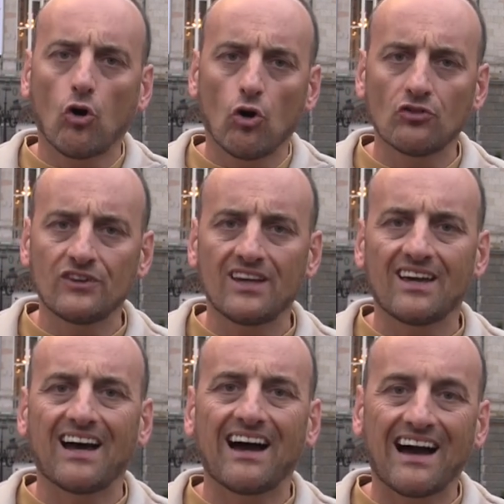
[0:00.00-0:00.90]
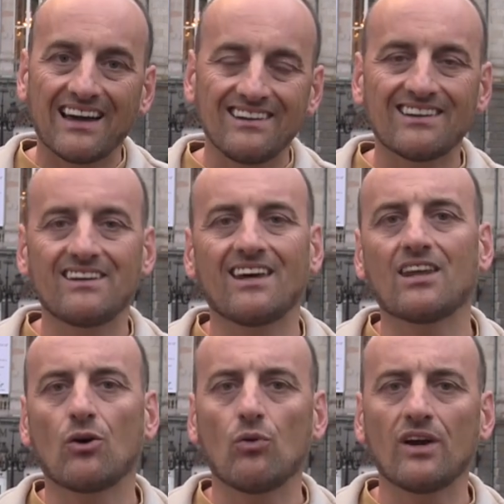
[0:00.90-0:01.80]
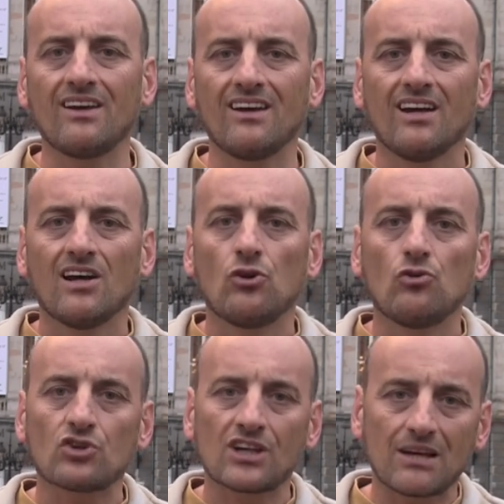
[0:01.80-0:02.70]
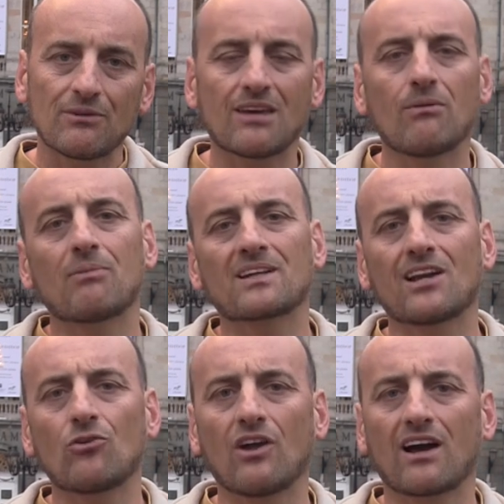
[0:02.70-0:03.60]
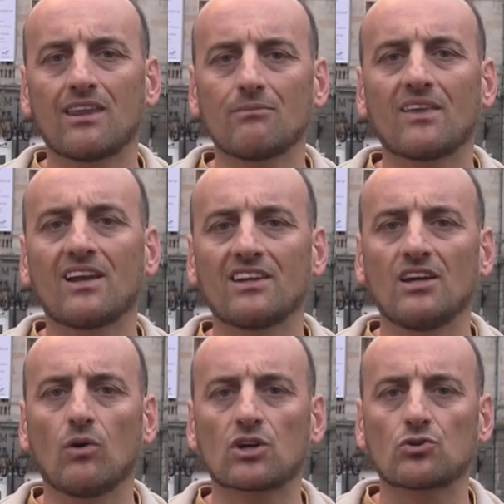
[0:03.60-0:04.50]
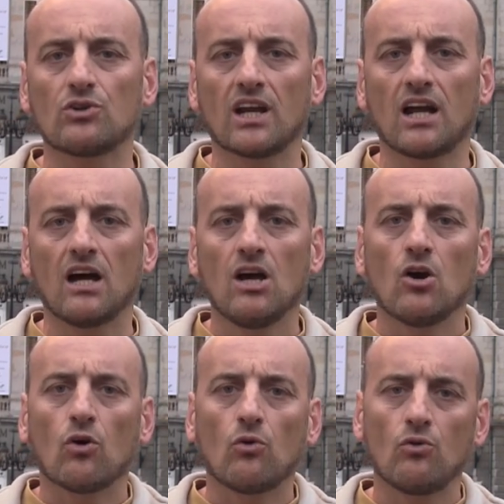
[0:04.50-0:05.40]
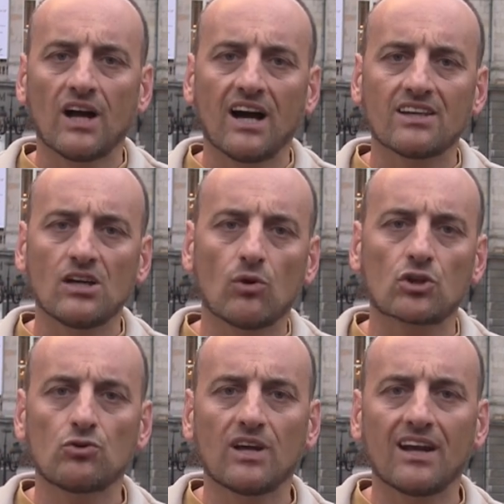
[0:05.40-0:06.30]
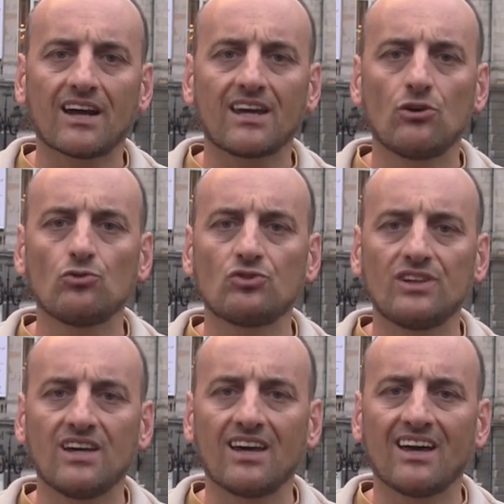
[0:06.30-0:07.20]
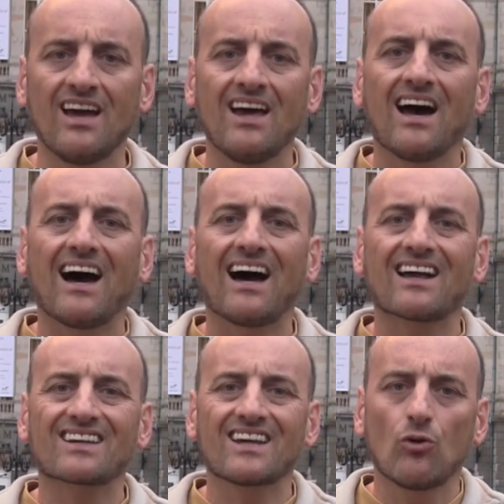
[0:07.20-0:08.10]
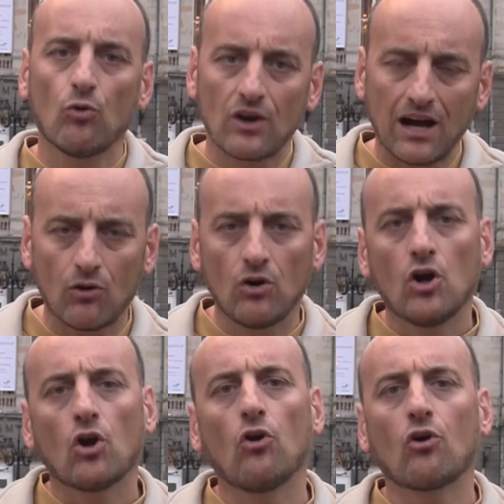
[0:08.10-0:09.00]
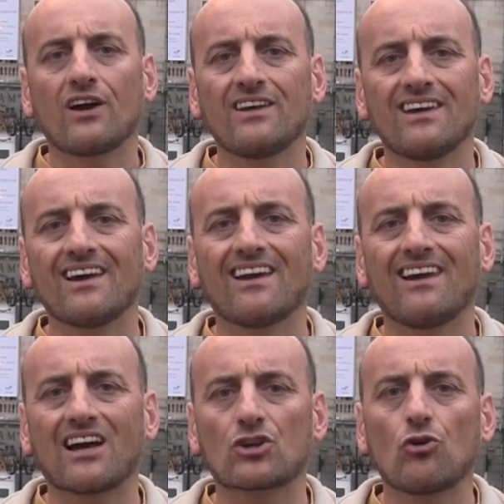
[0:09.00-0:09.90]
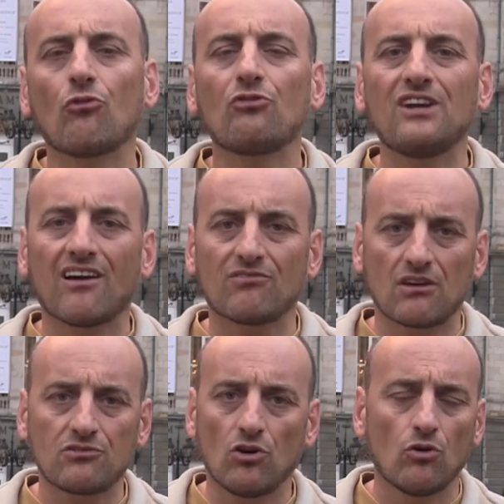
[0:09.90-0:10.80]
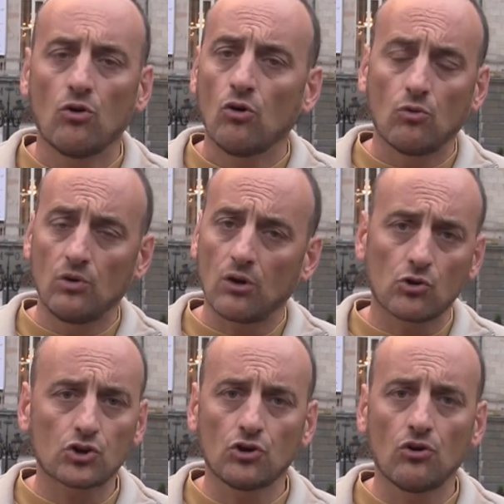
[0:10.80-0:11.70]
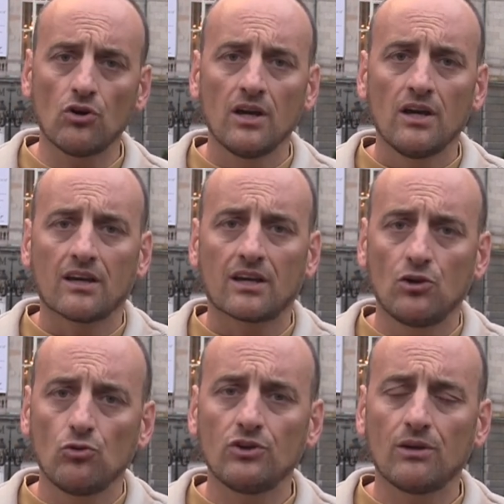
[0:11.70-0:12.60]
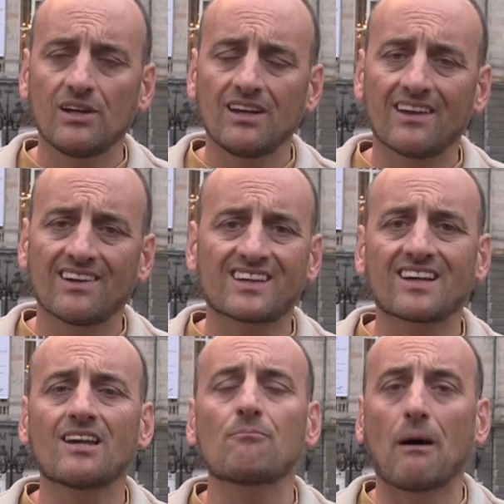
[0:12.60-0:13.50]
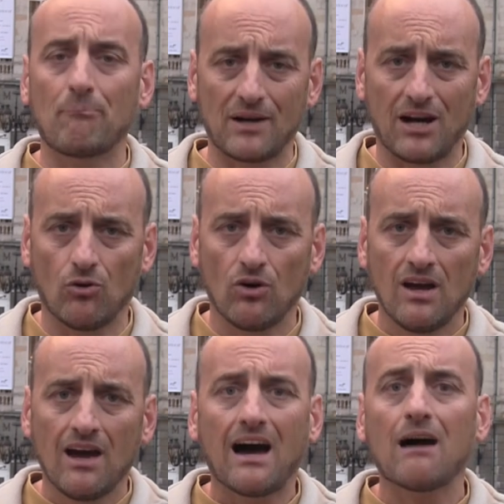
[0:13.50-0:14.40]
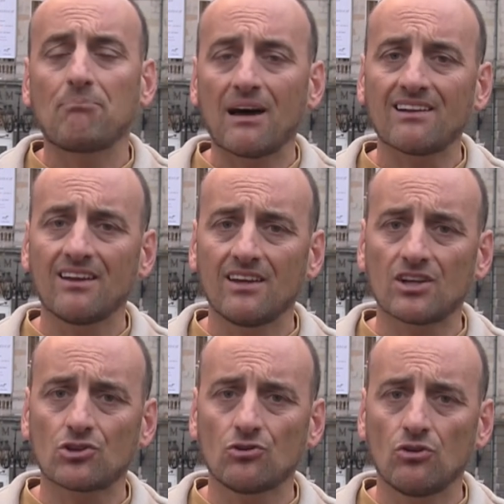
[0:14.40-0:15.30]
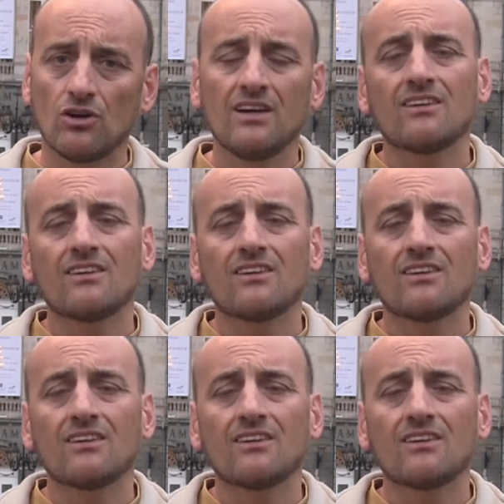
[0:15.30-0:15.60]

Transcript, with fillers: ...donde aún día de hoy no se sabe qué va a pasar con la Academia de la Lingua Asturiana, una lengua asturiana que no tiene asegurado lo que la so financiación, una cuestión que no debería de ser paprao. Aparte de esto,